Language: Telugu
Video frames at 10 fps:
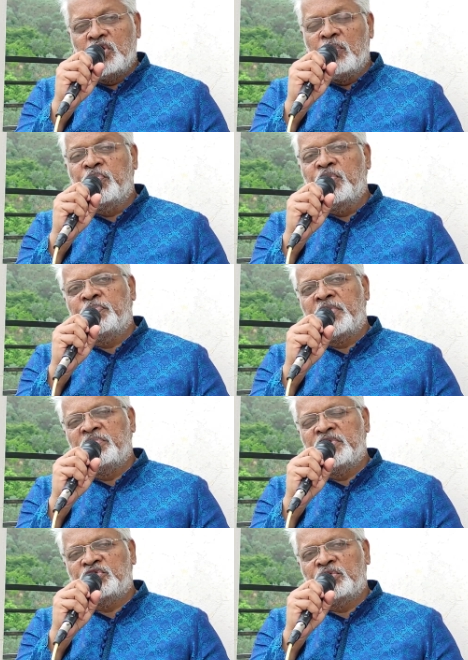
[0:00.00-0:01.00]
ఎప్పుడు
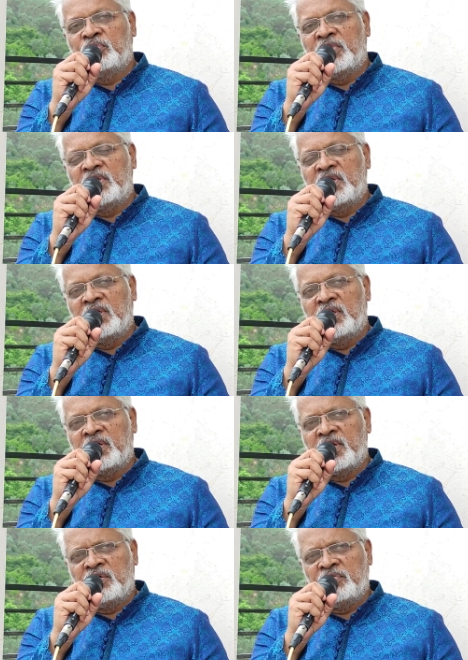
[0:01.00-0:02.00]
ప్రేమించను అంటే
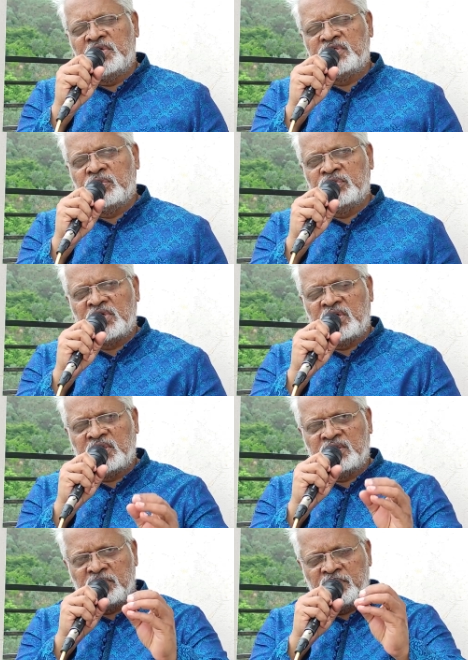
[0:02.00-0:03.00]
రెండు వేల సంవత్సరాల
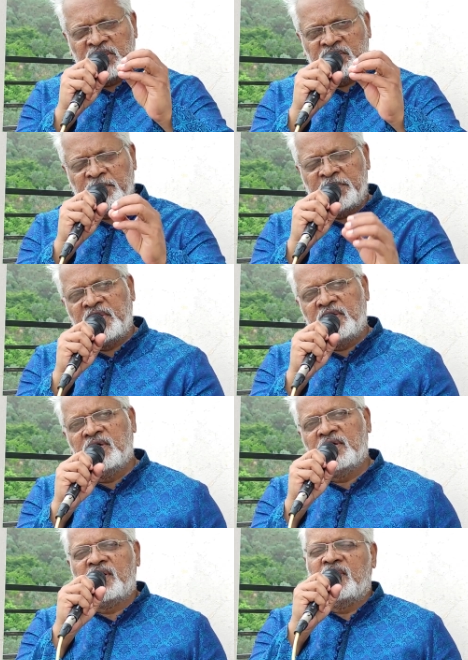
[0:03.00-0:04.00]
క్రితం మాత్రమేనా
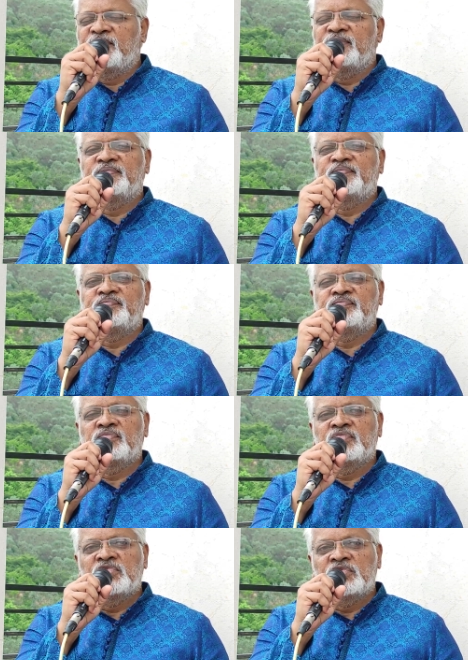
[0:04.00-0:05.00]
కాదు
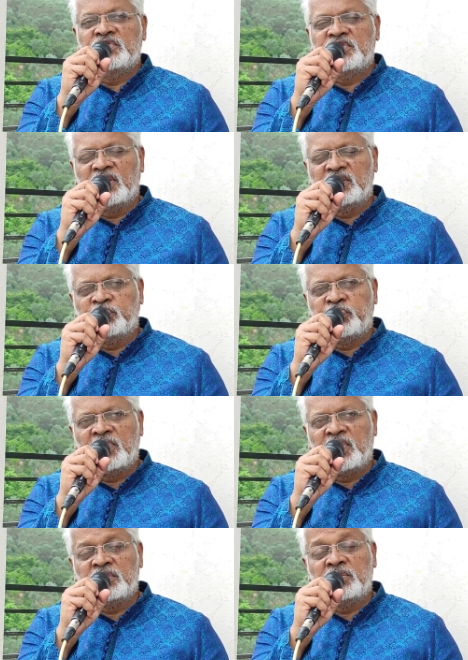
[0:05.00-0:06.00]
జగత్
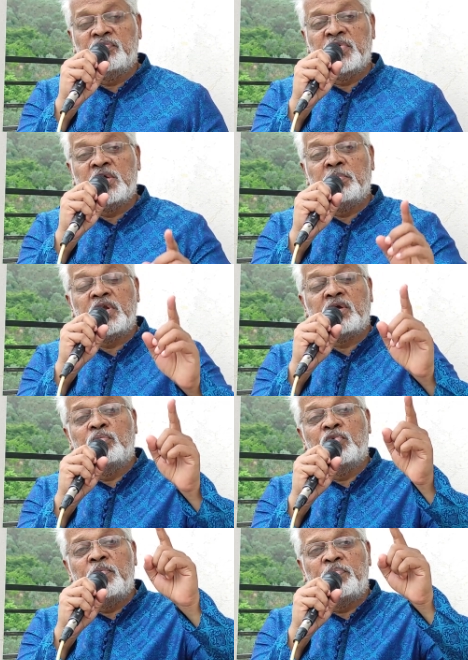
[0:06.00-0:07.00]
పునాదులు వేయబడక
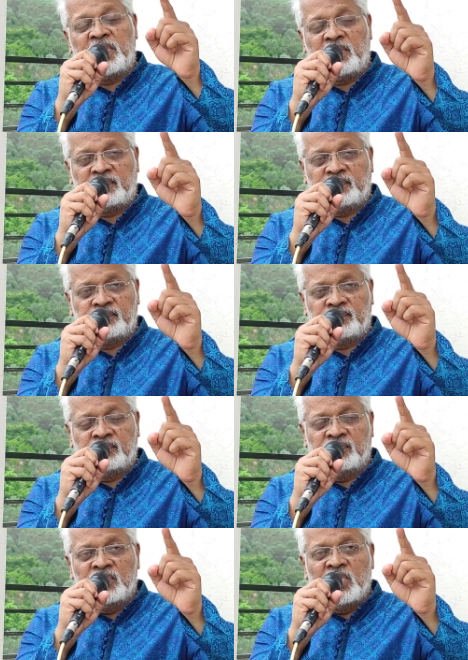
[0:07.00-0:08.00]
మునిపే
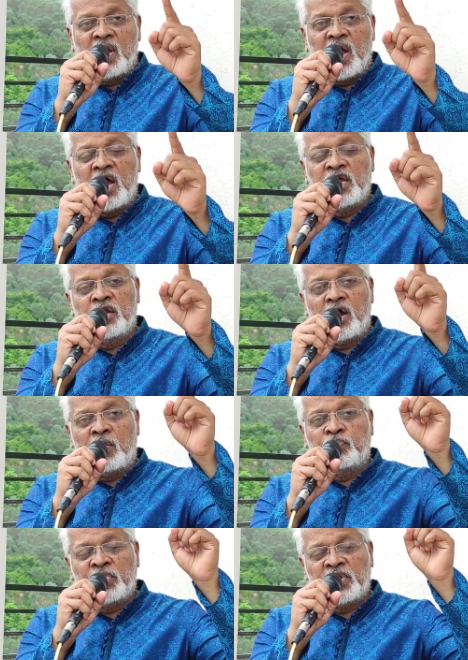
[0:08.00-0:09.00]
ఆయన
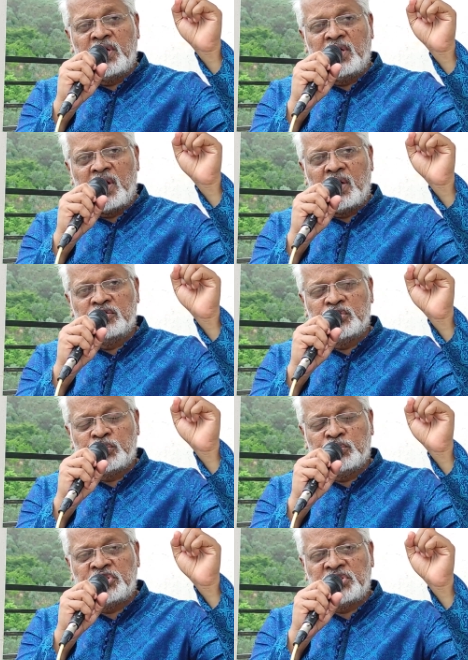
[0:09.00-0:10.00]
అప్పుడే
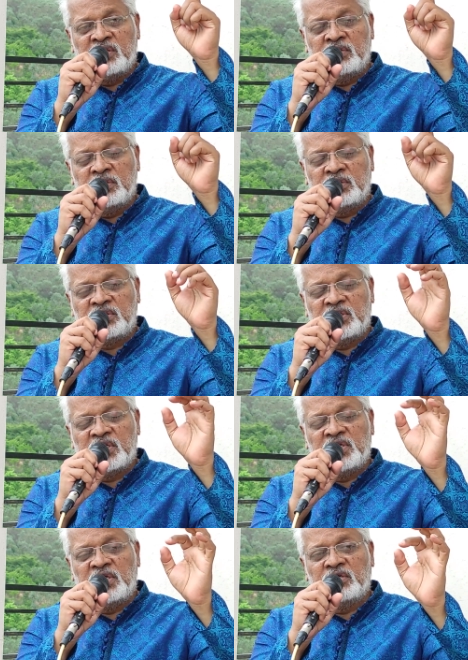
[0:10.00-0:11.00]

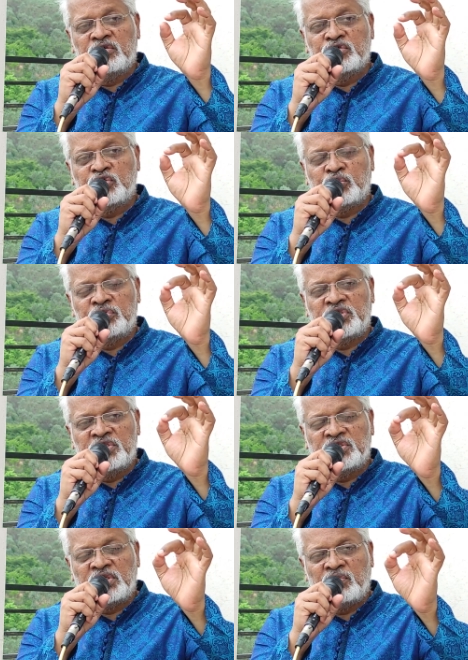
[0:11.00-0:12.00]
అంతటిని
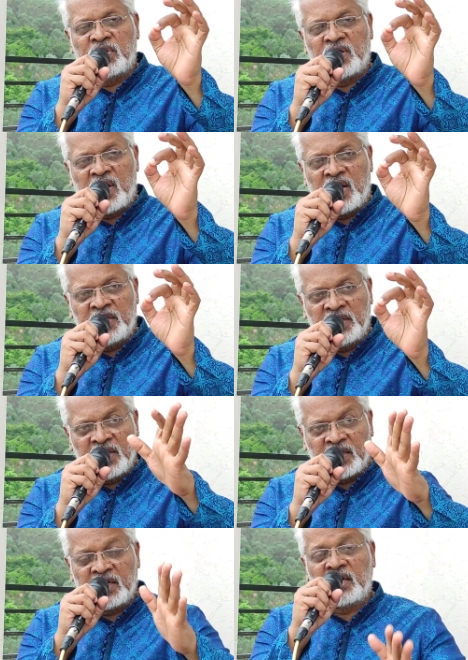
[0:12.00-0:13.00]
సృష్టించినవాడు
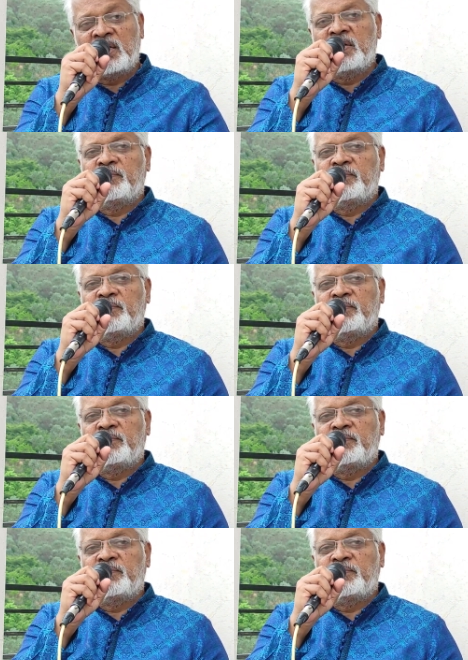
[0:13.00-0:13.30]
ఆయనే కనుక